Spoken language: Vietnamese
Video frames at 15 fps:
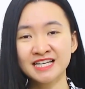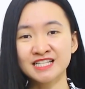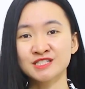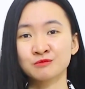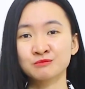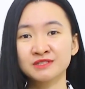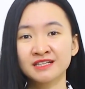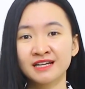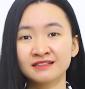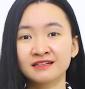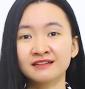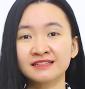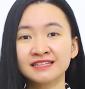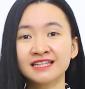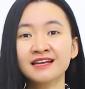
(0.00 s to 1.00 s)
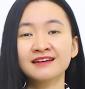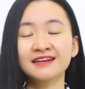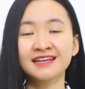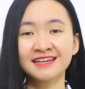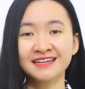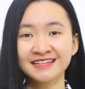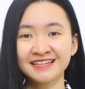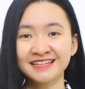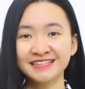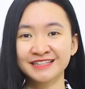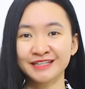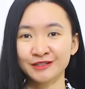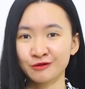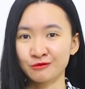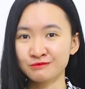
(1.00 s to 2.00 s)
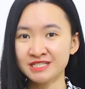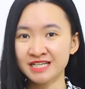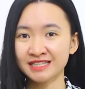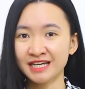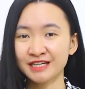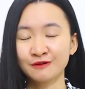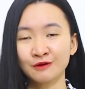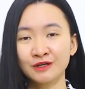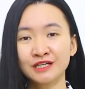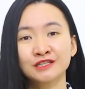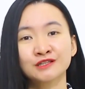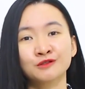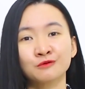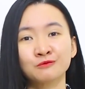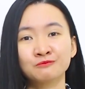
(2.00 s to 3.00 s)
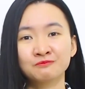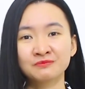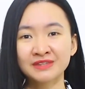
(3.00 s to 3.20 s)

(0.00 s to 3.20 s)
giống như là thời tiết đi, thì cũng sẽ thay đổi liên tục.